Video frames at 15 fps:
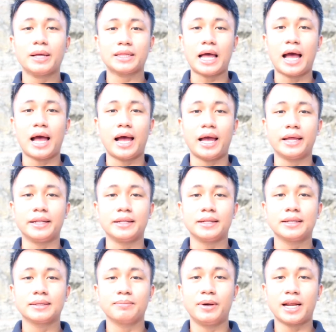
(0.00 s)
Kabataan,
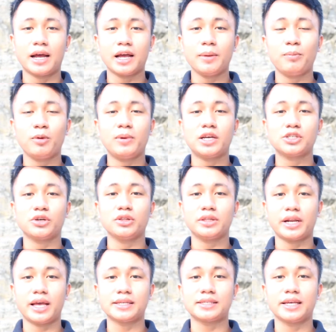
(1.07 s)
Barangay
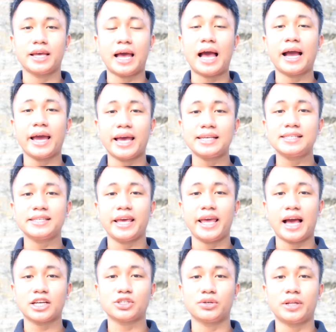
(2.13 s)
Poblasyon 13, ang SK
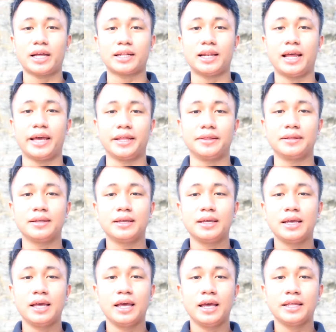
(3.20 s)
Action Hotline,
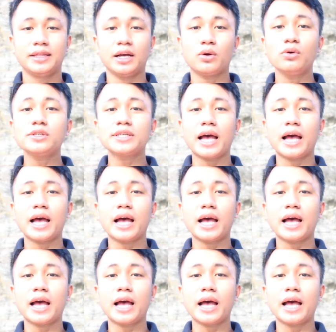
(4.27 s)
na kung